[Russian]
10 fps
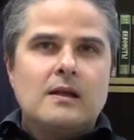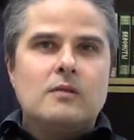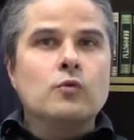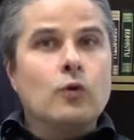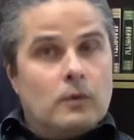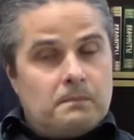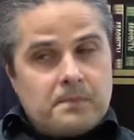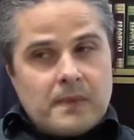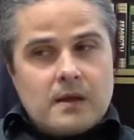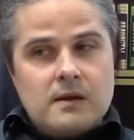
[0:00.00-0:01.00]
Но
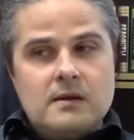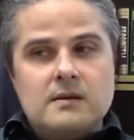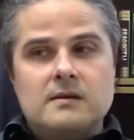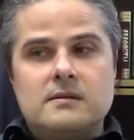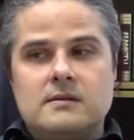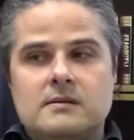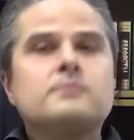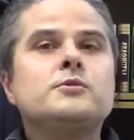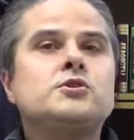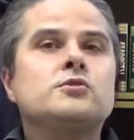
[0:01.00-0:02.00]
э, это
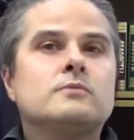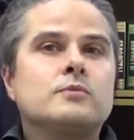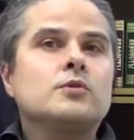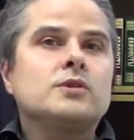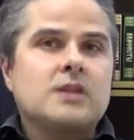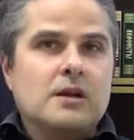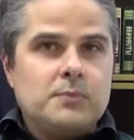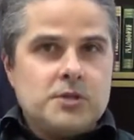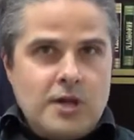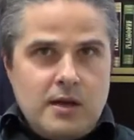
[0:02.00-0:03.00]
бы еще было не так
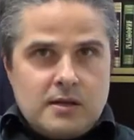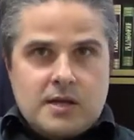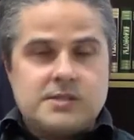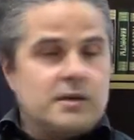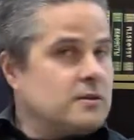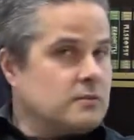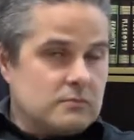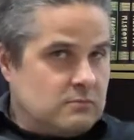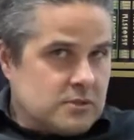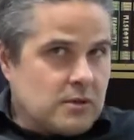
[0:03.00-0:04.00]
печально, хотя это
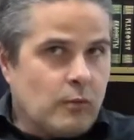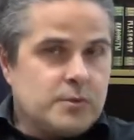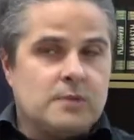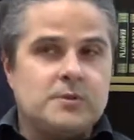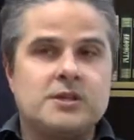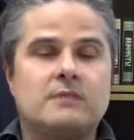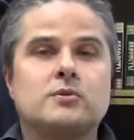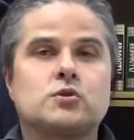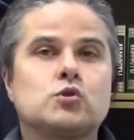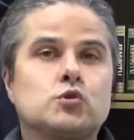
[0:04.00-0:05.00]
само по себе печально,
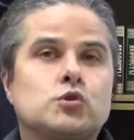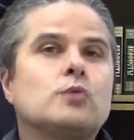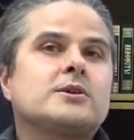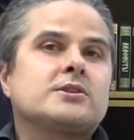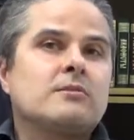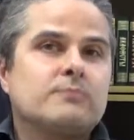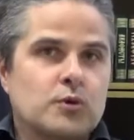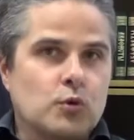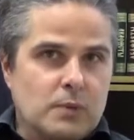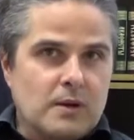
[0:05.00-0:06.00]
то, что, что мы оставим
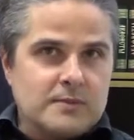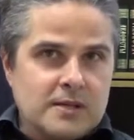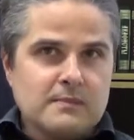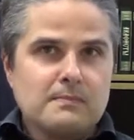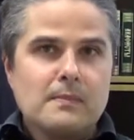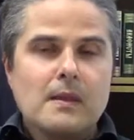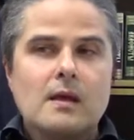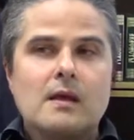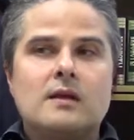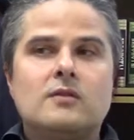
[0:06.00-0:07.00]
потомкам. Да?
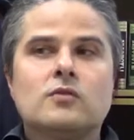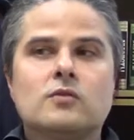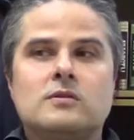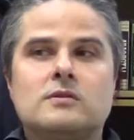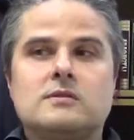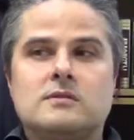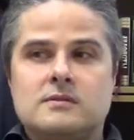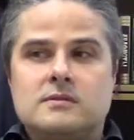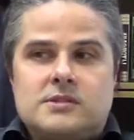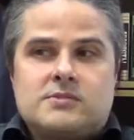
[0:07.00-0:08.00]

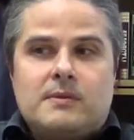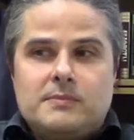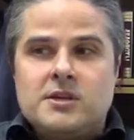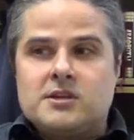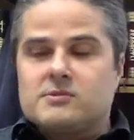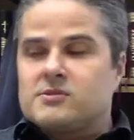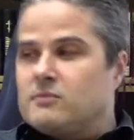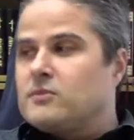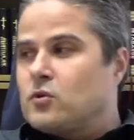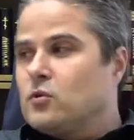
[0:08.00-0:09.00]
но и своим детям,
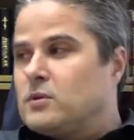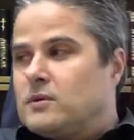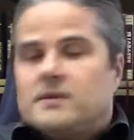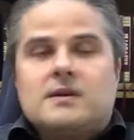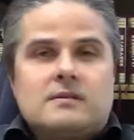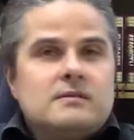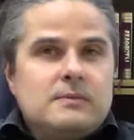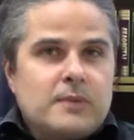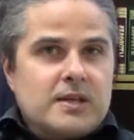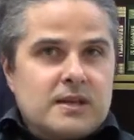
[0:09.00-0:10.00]
своим потомкам, да,
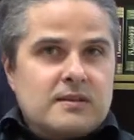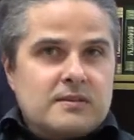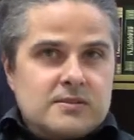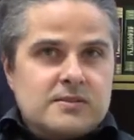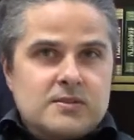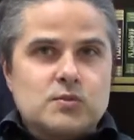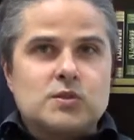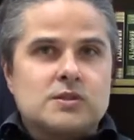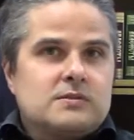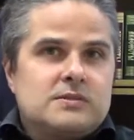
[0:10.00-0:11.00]
непонятно, да,
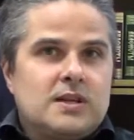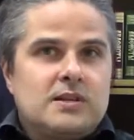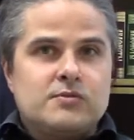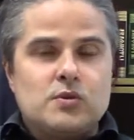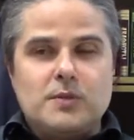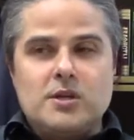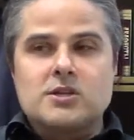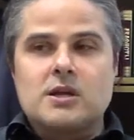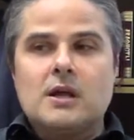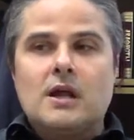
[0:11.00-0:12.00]
уже зелени все
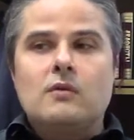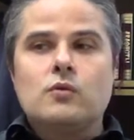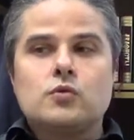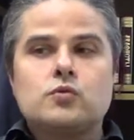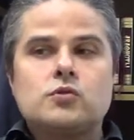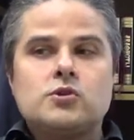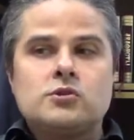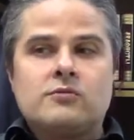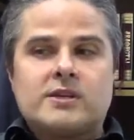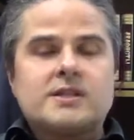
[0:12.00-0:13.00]
меньше. Но тут
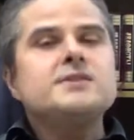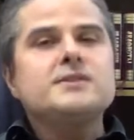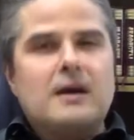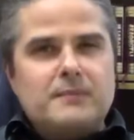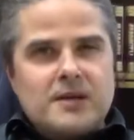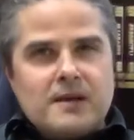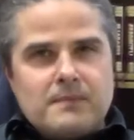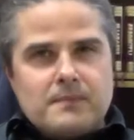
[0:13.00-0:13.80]
еще важна динамика.